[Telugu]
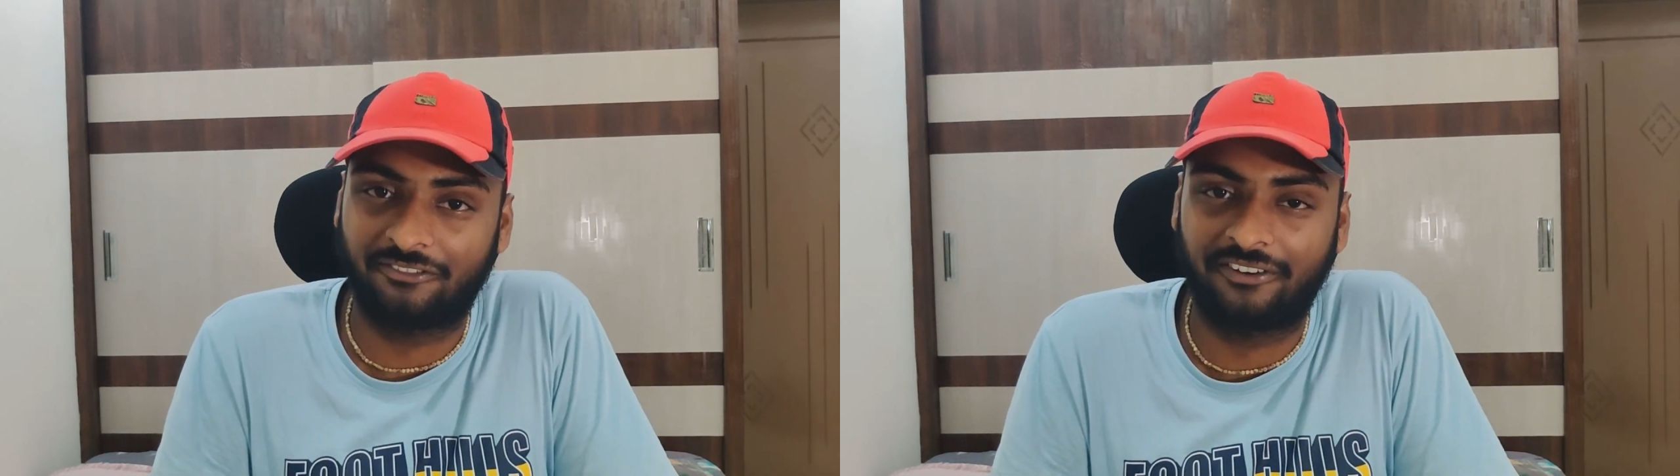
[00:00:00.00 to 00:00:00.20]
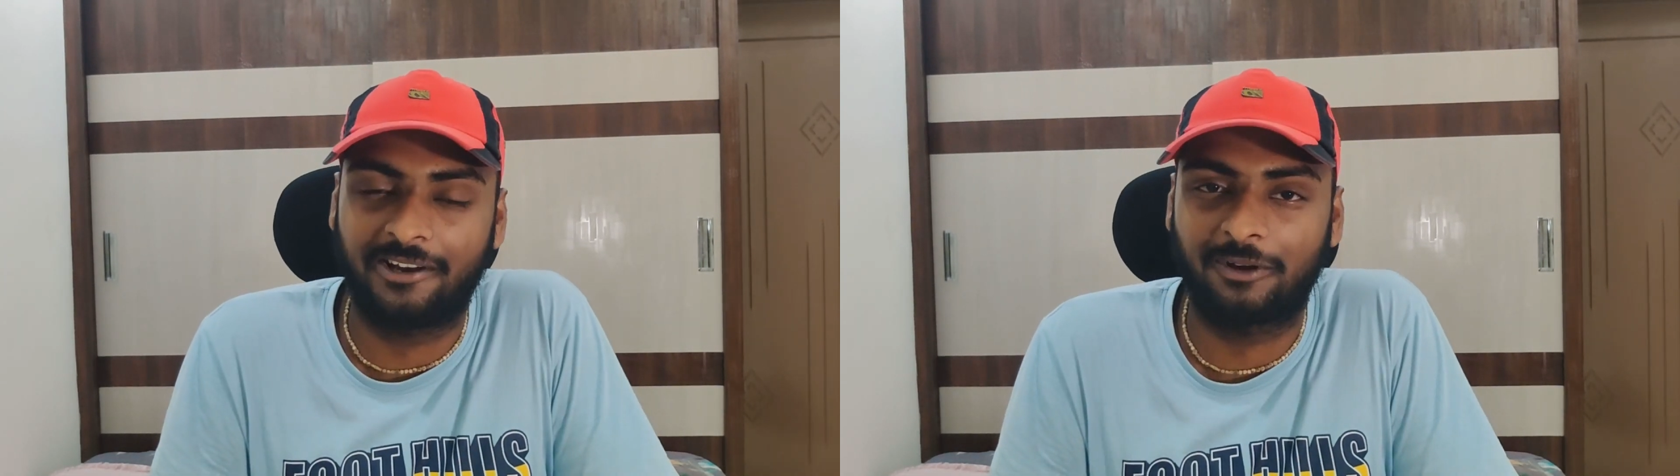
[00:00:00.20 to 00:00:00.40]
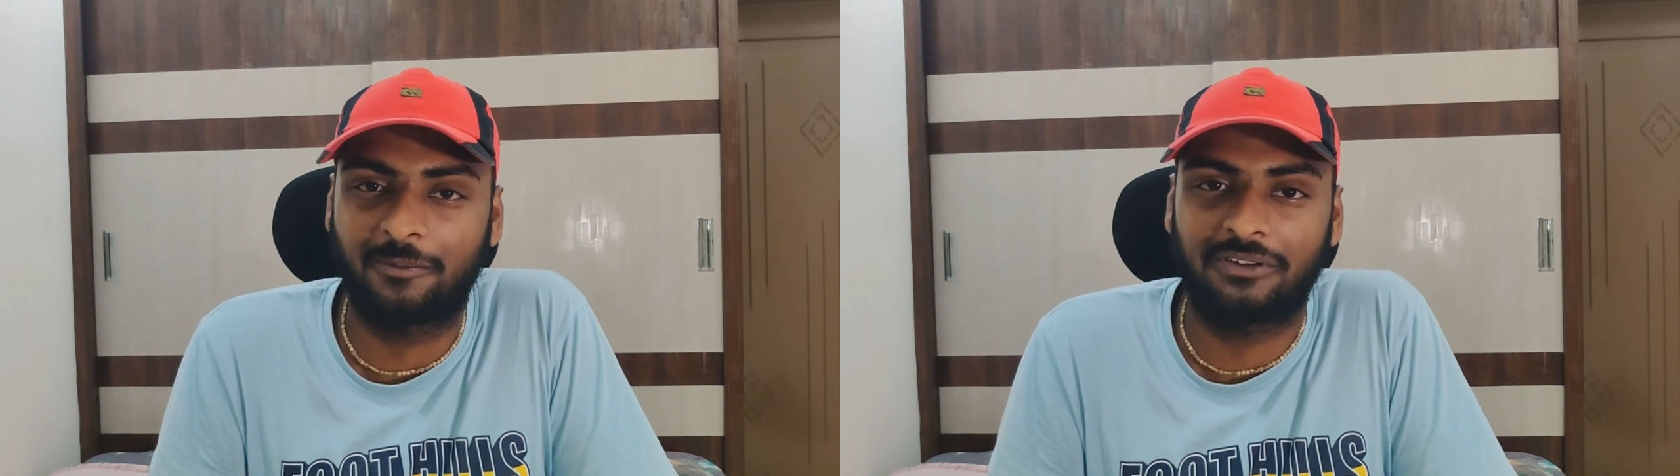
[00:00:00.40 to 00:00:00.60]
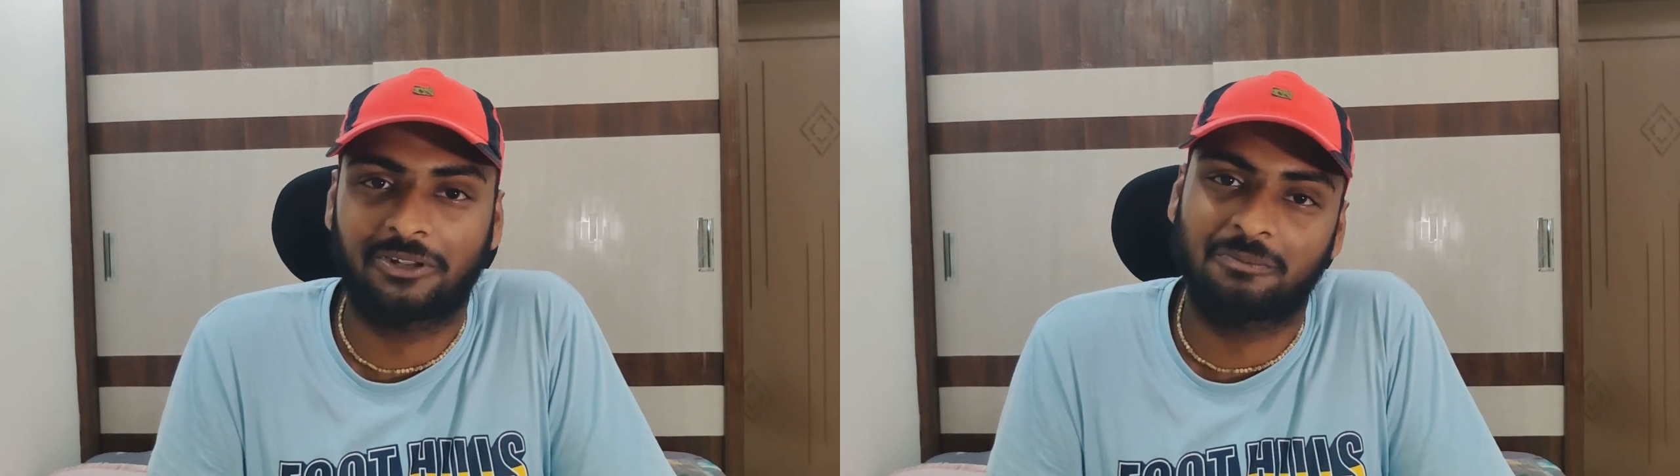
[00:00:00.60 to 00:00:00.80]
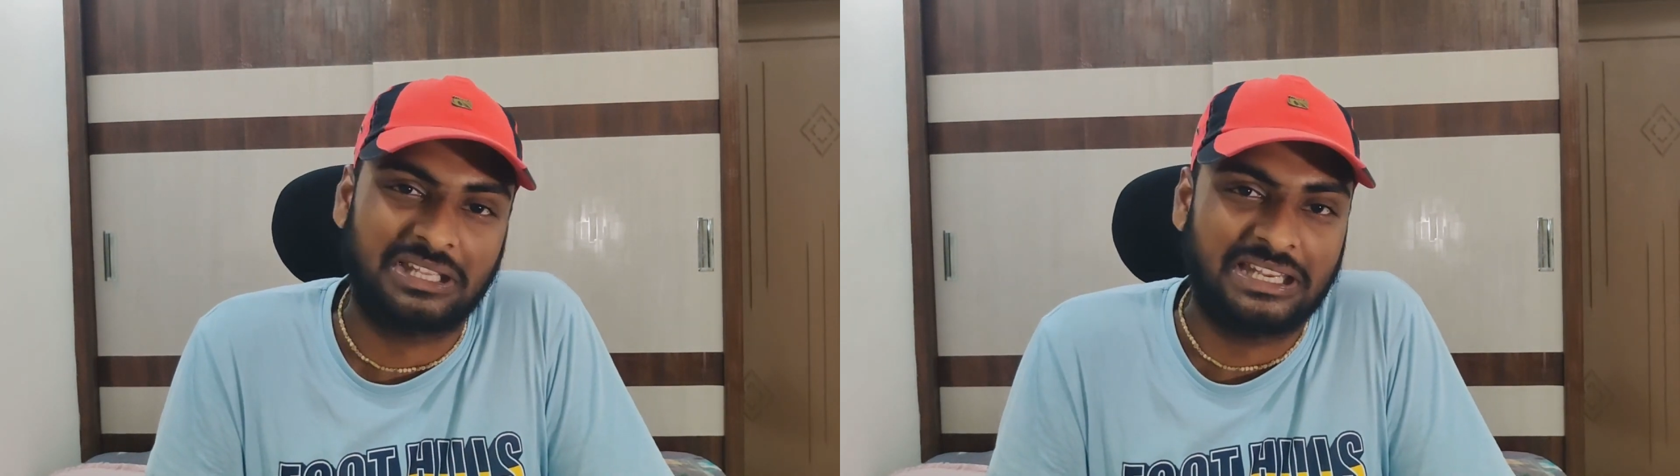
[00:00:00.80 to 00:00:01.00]
ఫిలింలో
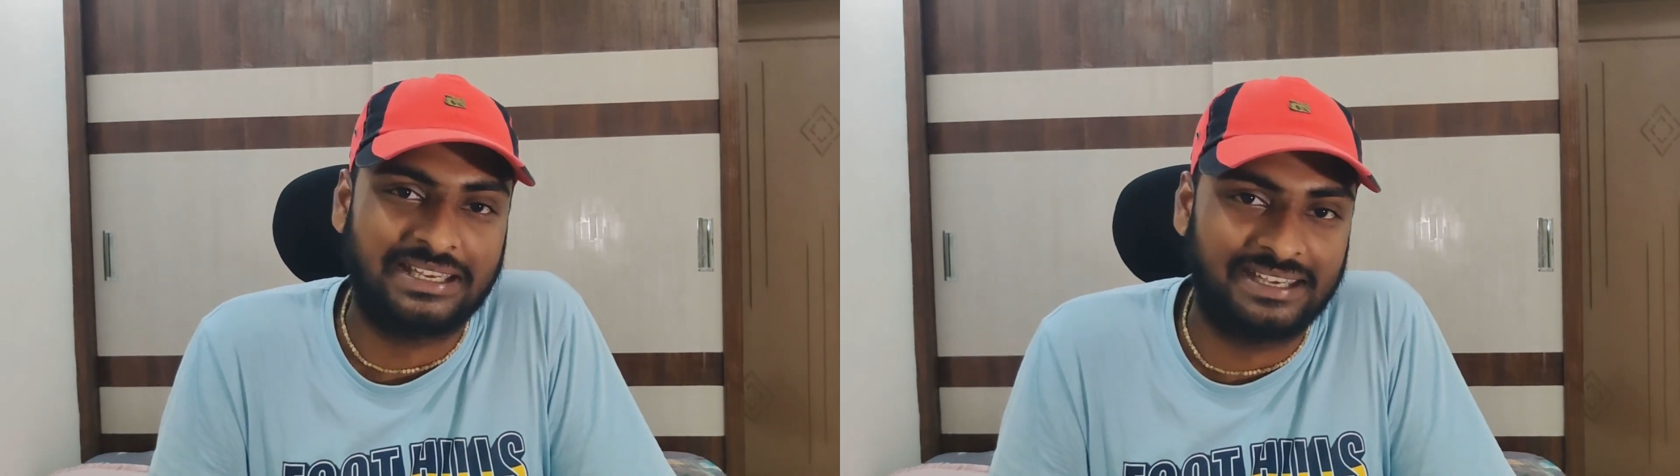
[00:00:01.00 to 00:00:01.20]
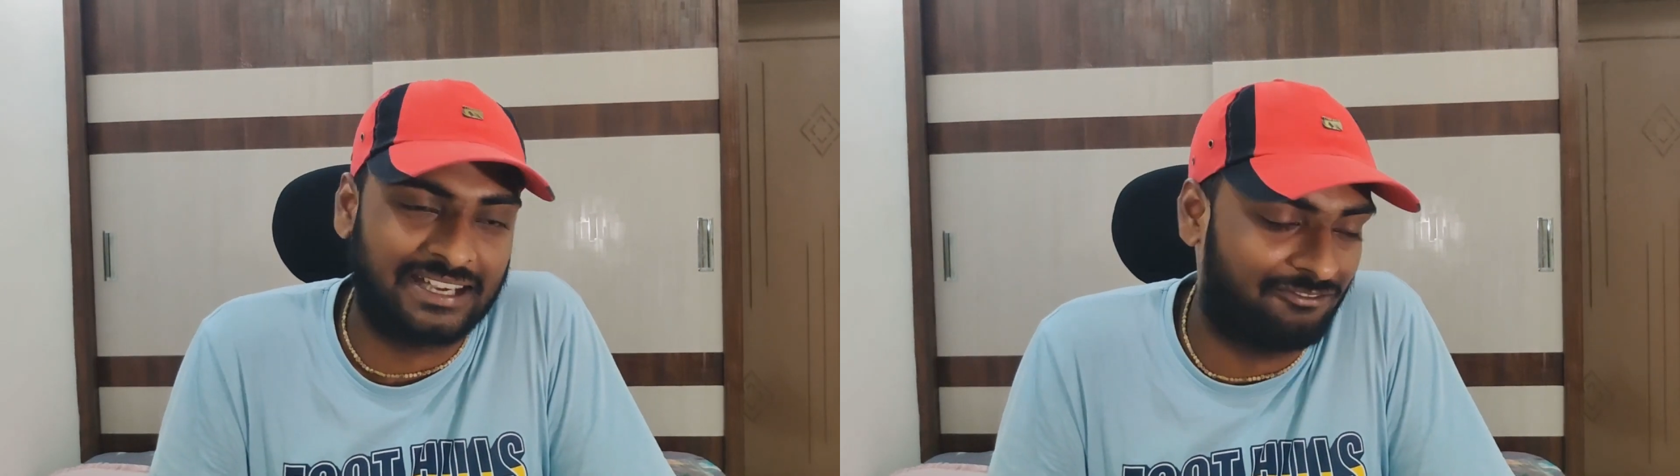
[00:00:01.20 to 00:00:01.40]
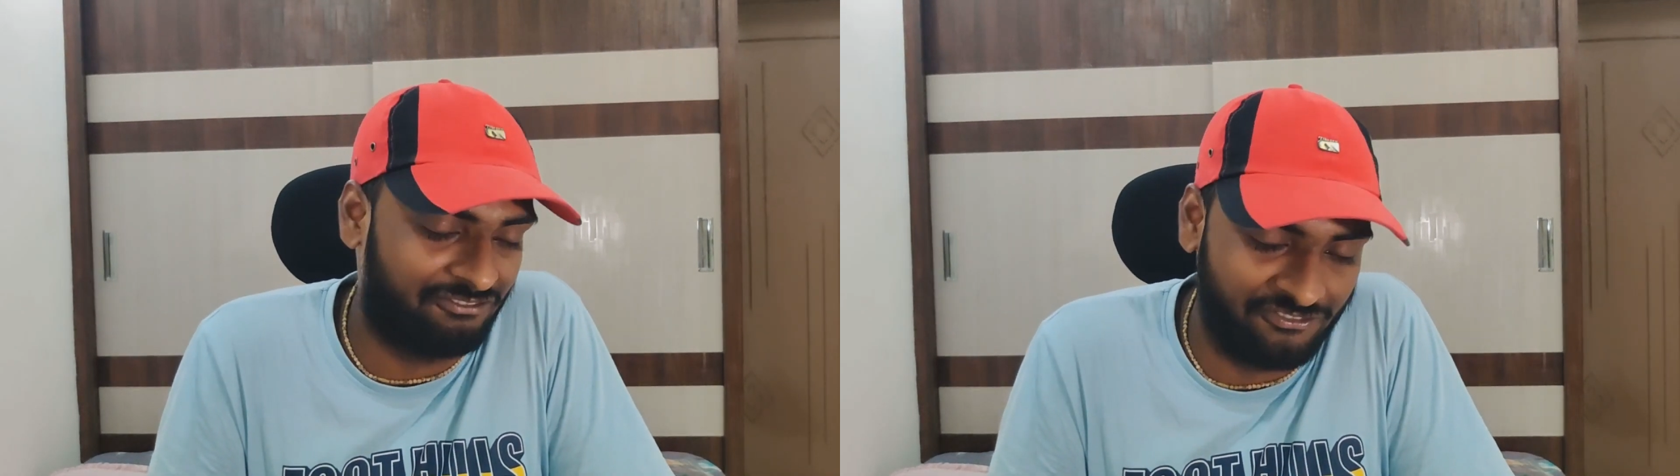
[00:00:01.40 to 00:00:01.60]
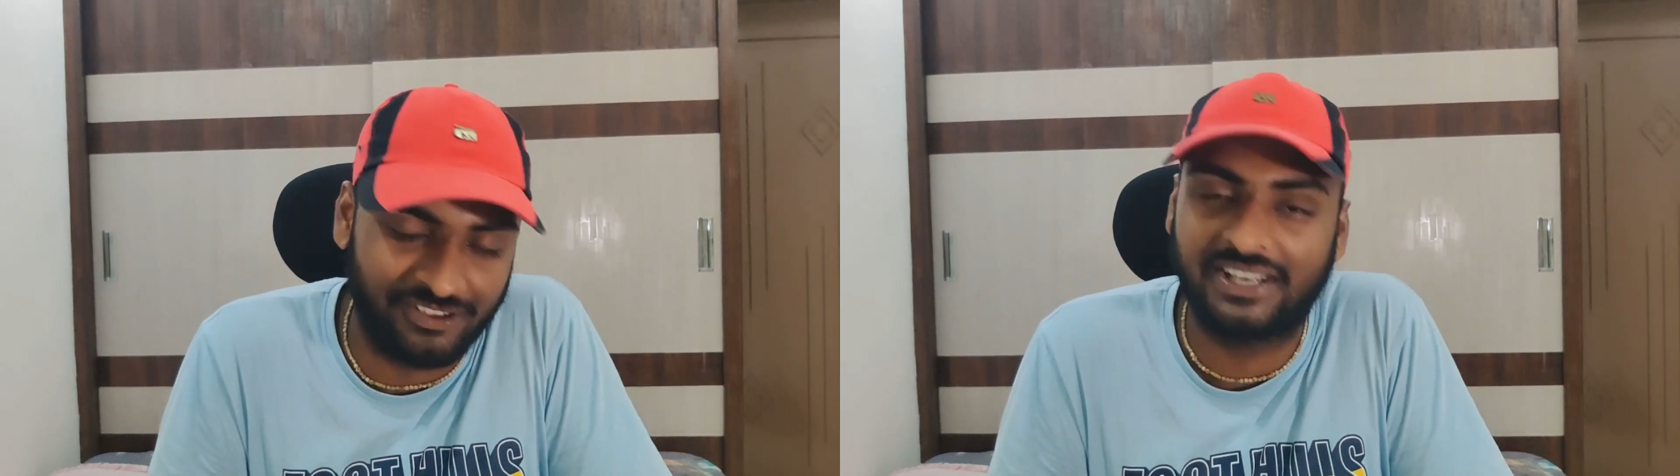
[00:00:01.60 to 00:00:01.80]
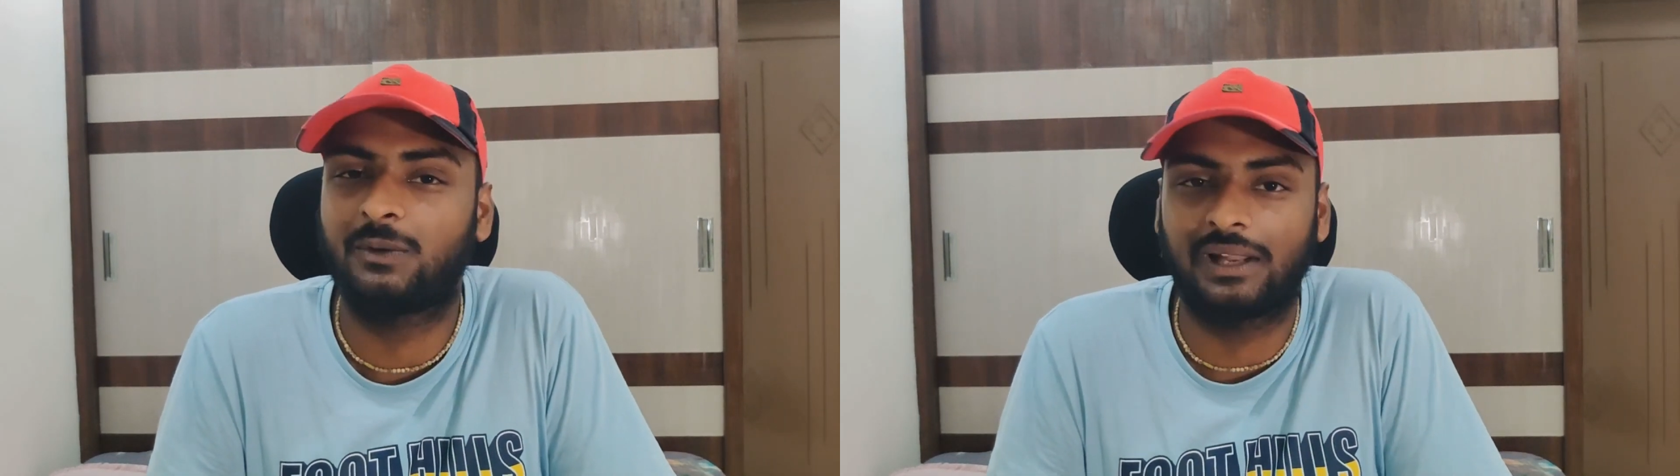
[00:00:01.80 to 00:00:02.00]
మాత్రం హీ డిడ్
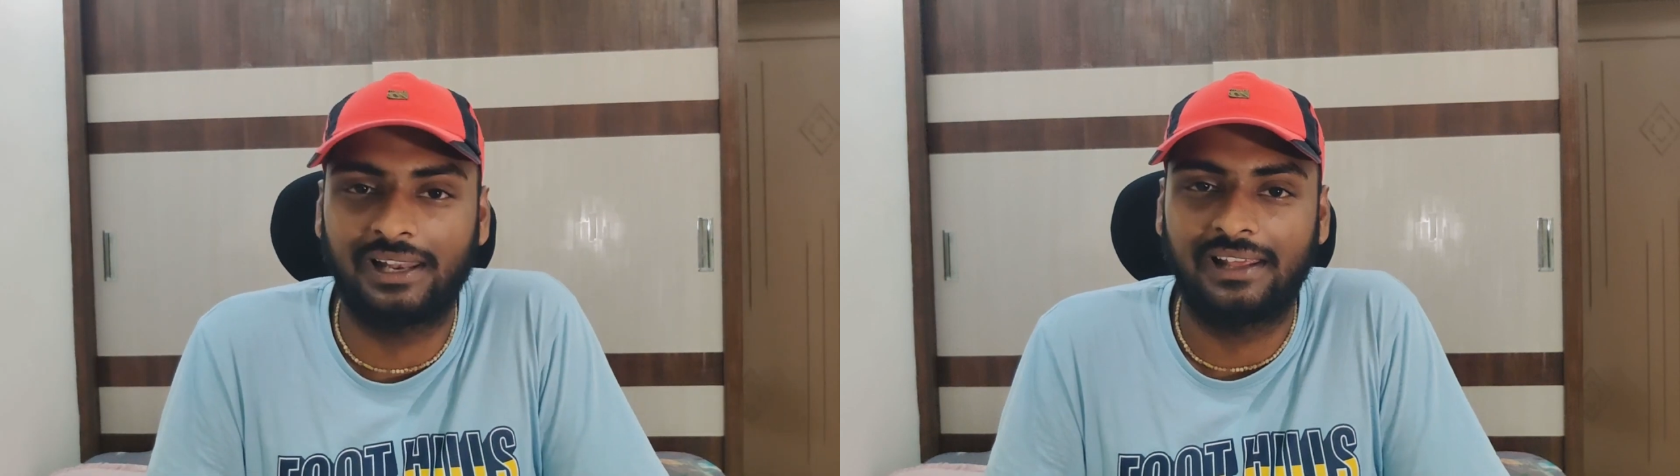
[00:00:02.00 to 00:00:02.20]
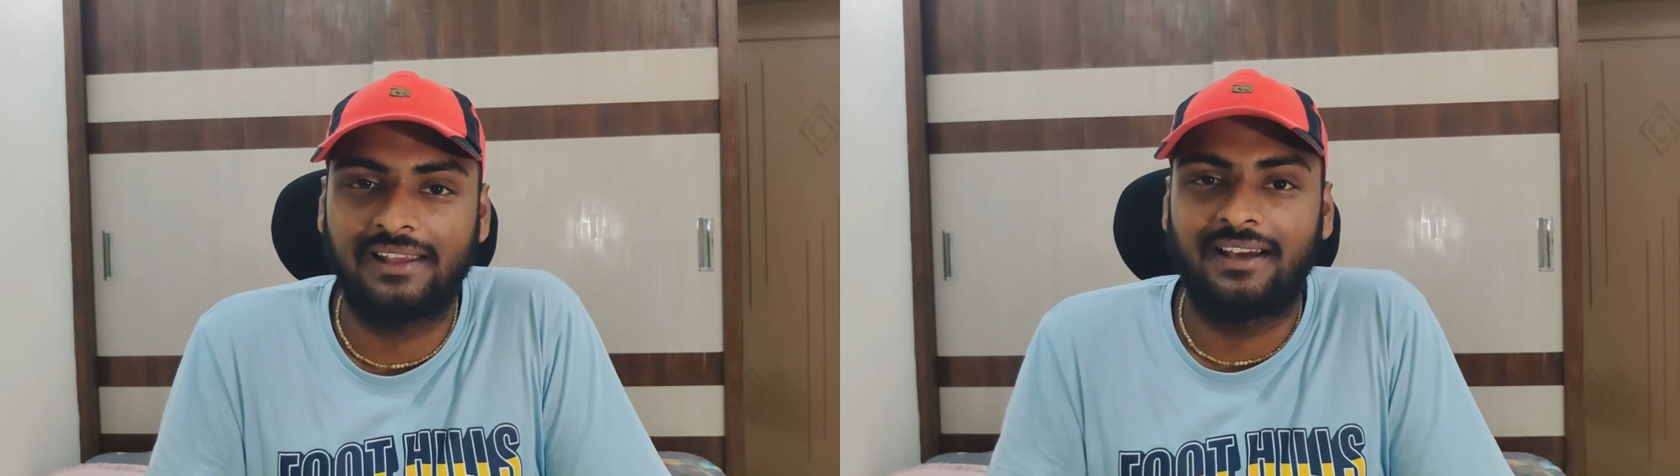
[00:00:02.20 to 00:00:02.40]
వెరీ వెల్